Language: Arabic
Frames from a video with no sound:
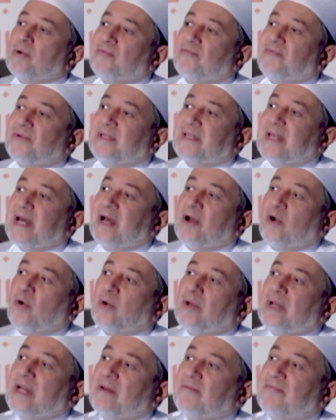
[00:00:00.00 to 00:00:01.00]
انفتاح
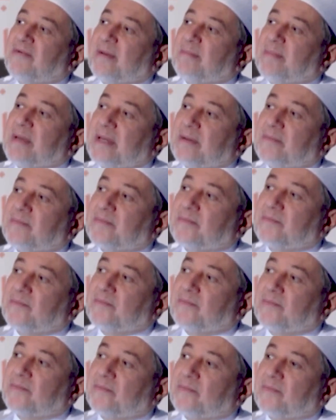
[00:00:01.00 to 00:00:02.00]
للفم
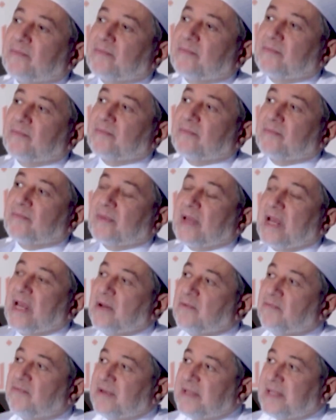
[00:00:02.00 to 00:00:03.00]

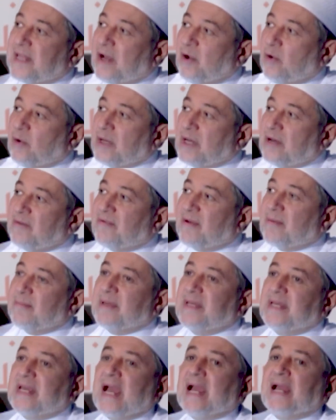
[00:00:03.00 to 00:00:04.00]
انفتاح للفم
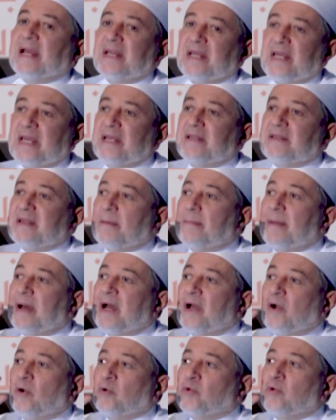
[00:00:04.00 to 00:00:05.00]
يعني
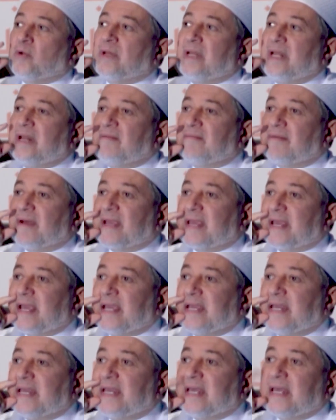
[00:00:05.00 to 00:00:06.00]
تباعد
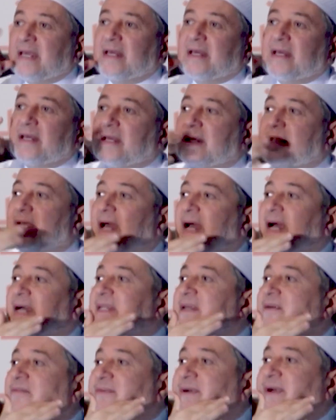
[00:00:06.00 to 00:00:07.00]
للفكين
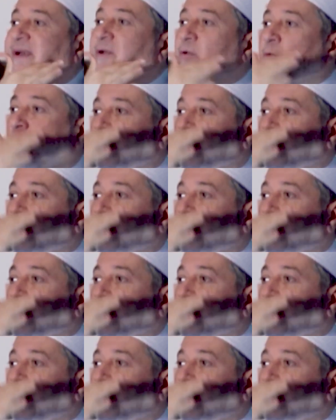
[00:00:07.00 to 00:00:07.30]
هذا فك